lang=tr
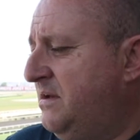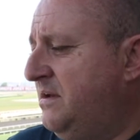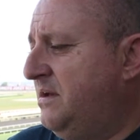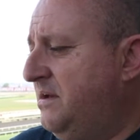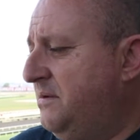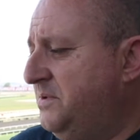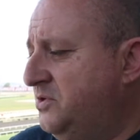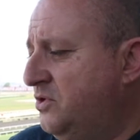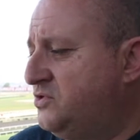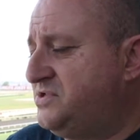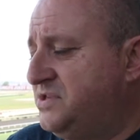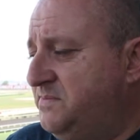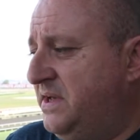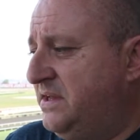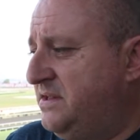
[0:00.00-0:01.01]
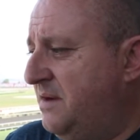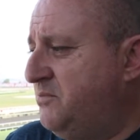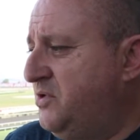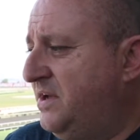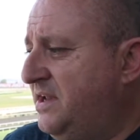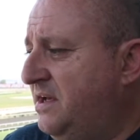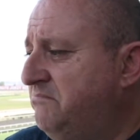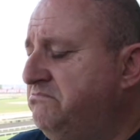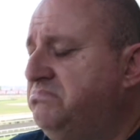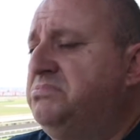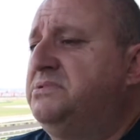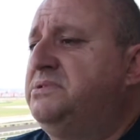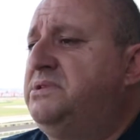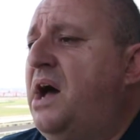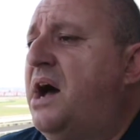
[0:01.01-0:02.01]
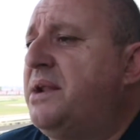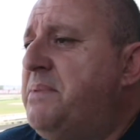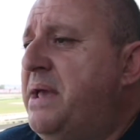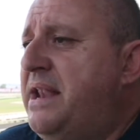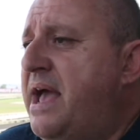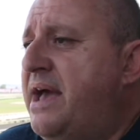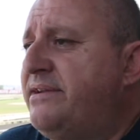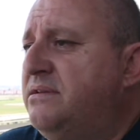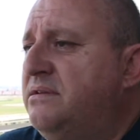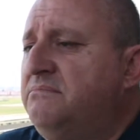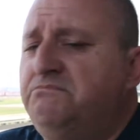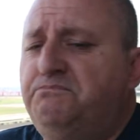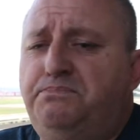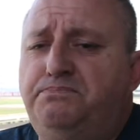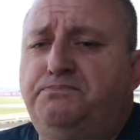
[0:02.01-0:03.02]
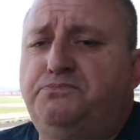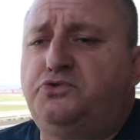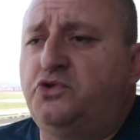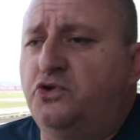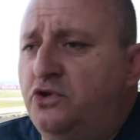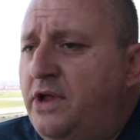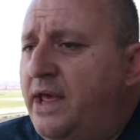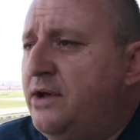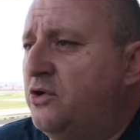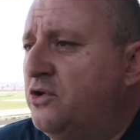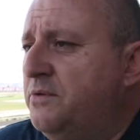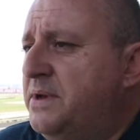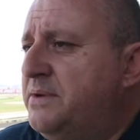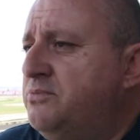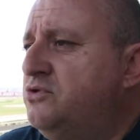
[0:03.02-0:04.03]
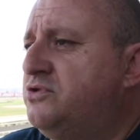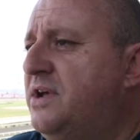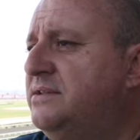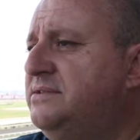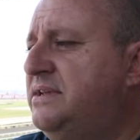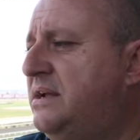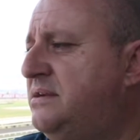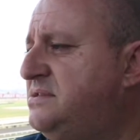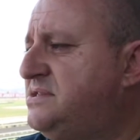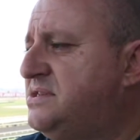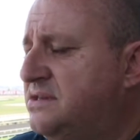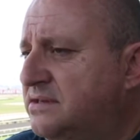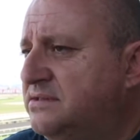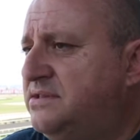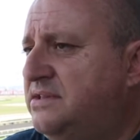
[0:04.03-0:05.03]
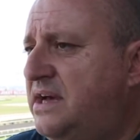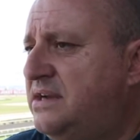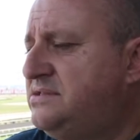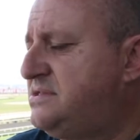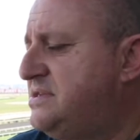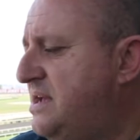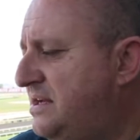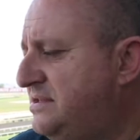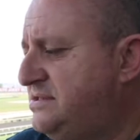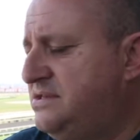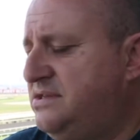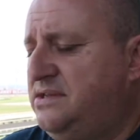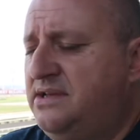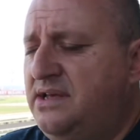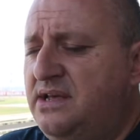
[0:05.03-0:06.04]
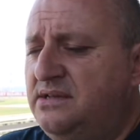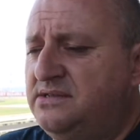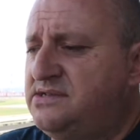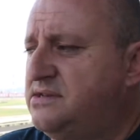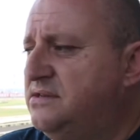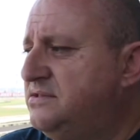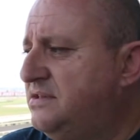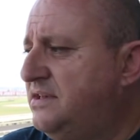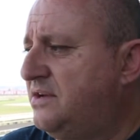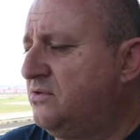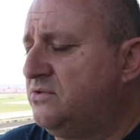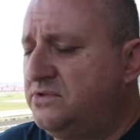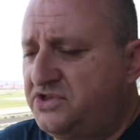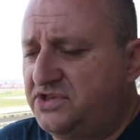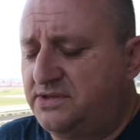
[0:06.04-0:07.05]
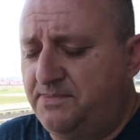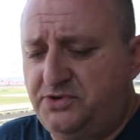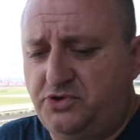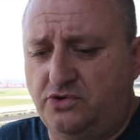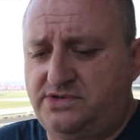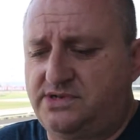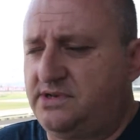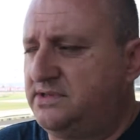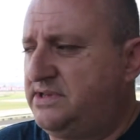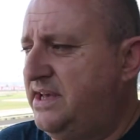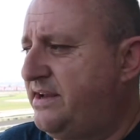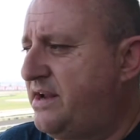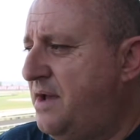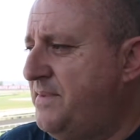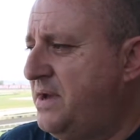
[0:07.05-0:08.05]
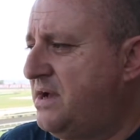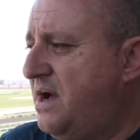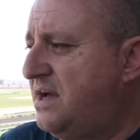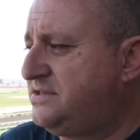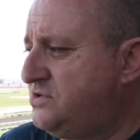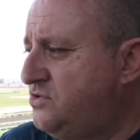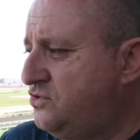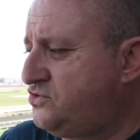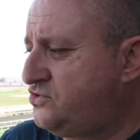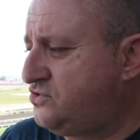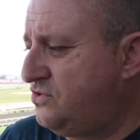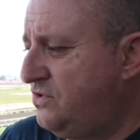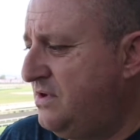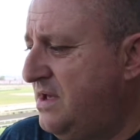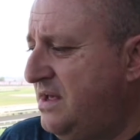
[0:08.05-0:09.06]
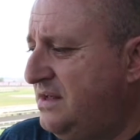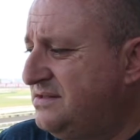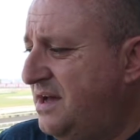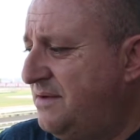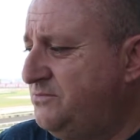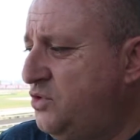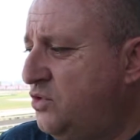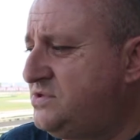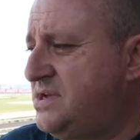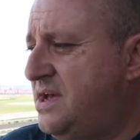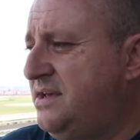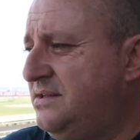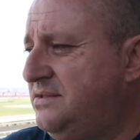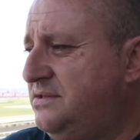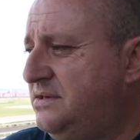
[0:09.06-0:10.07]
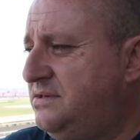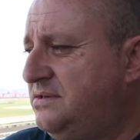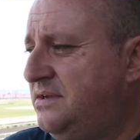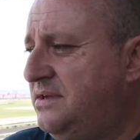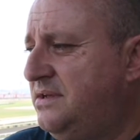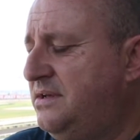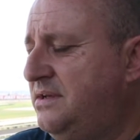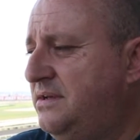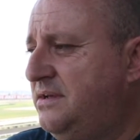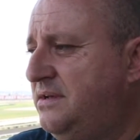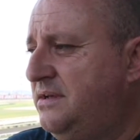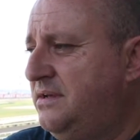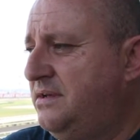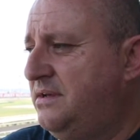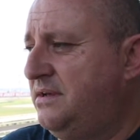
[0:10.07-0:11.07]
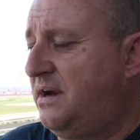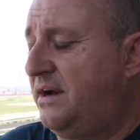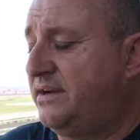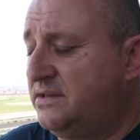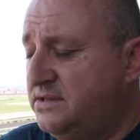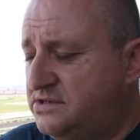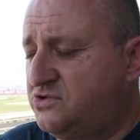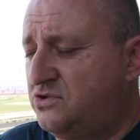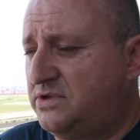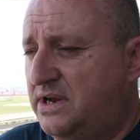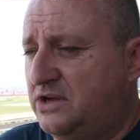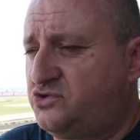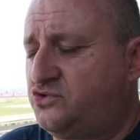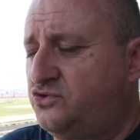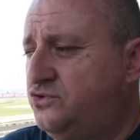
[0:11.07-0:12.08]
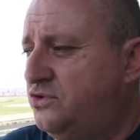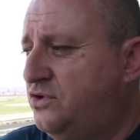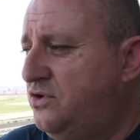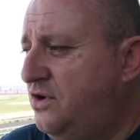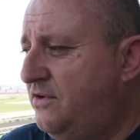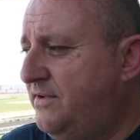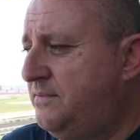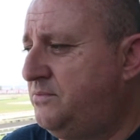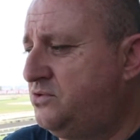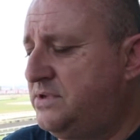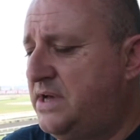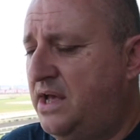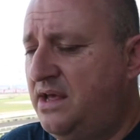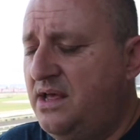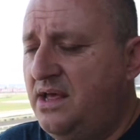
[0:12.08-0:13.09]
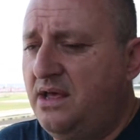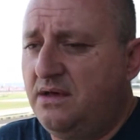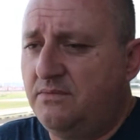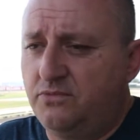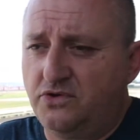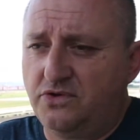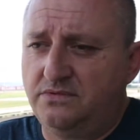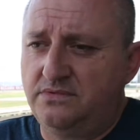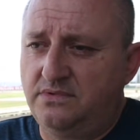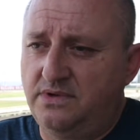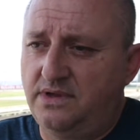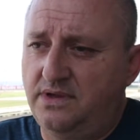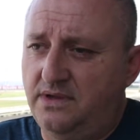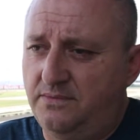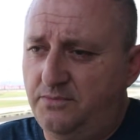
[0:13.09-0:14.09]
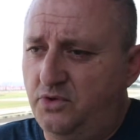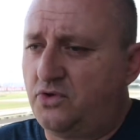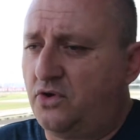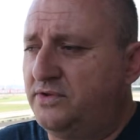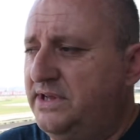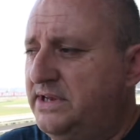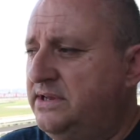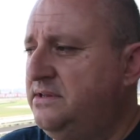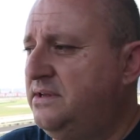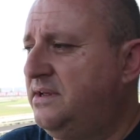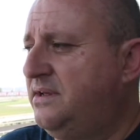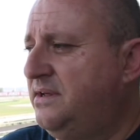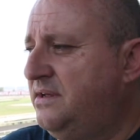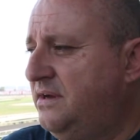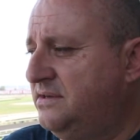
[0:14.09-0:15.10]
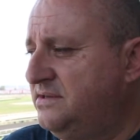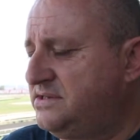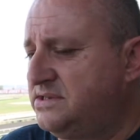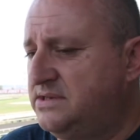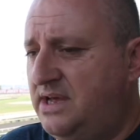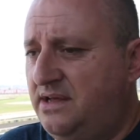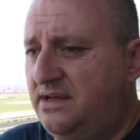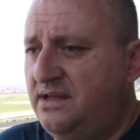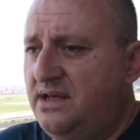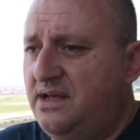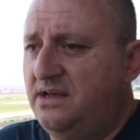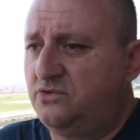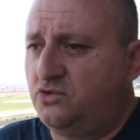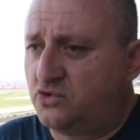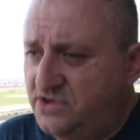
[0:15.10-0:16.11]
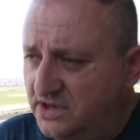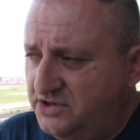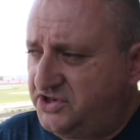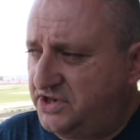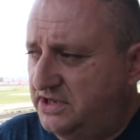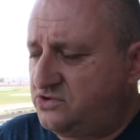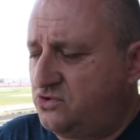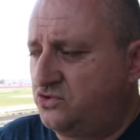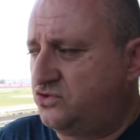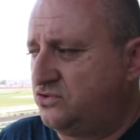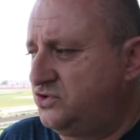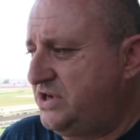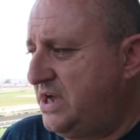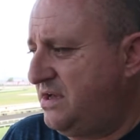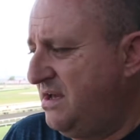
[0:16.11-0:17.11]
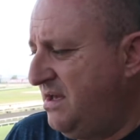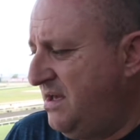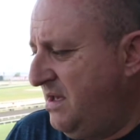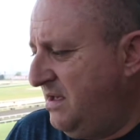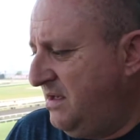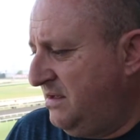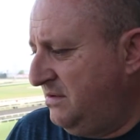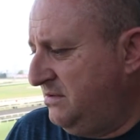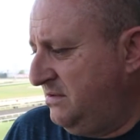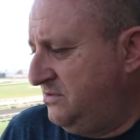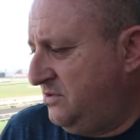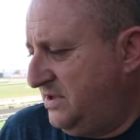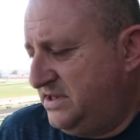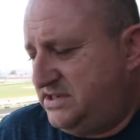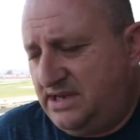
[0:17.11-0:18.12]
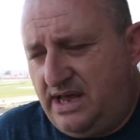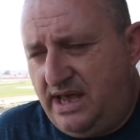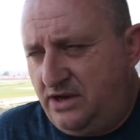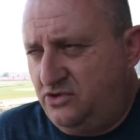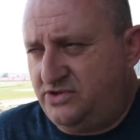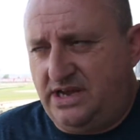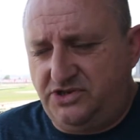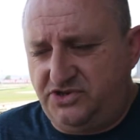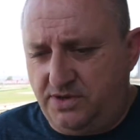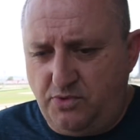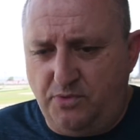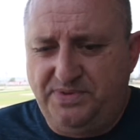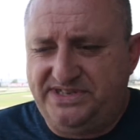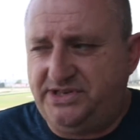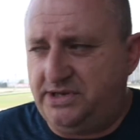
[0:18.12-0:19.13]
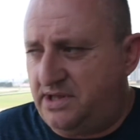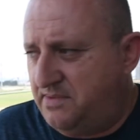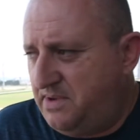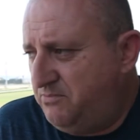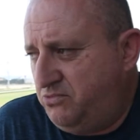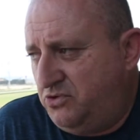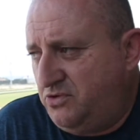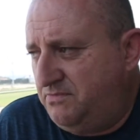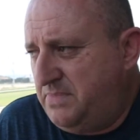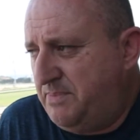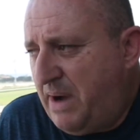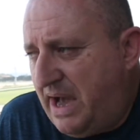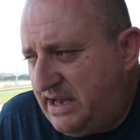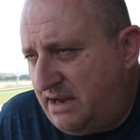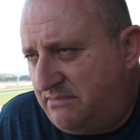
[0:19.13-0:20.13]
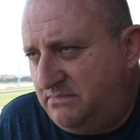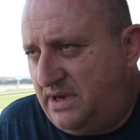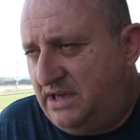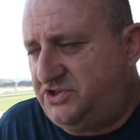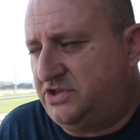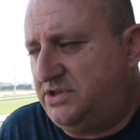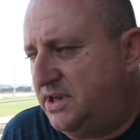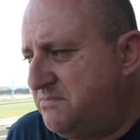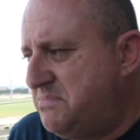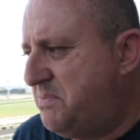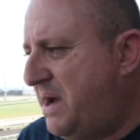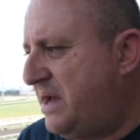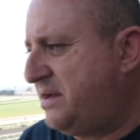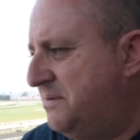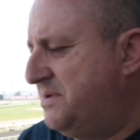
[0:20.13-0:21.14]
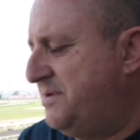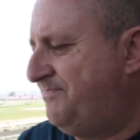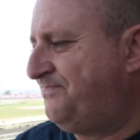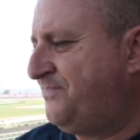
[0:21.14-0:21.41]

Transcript: e, 1927'den bu yana darbeler, türlü ekonomik buhranlar, sıkıntılar, siyasi sıkıntılar, onun dışında birçok sıkıntıya rağmen Gazi Kostu tam 90 yıldır e, aralıksız olarak sürdürülüyor ve burada bugün e, Büyük Önder'in e, anısına 90. kez koşulacak. E, dolayısıyla en özel şey bu bizce tabii. Bugün bir bayram, atçıların bir bayramı.